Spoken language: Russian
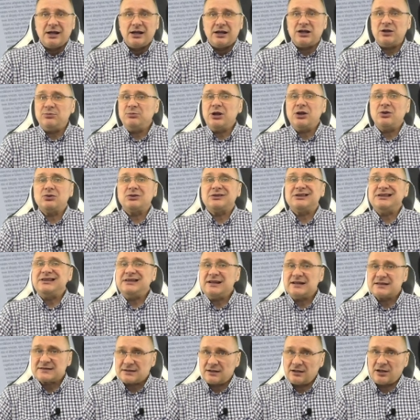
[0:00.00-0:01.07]
имеют
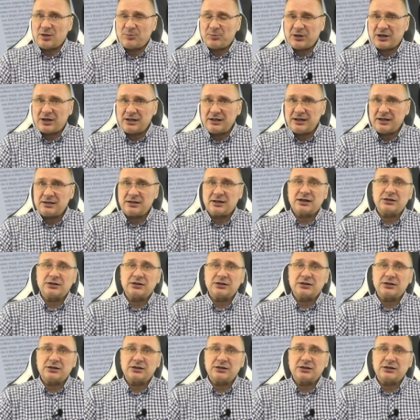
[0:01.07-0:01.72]
несколько поколений,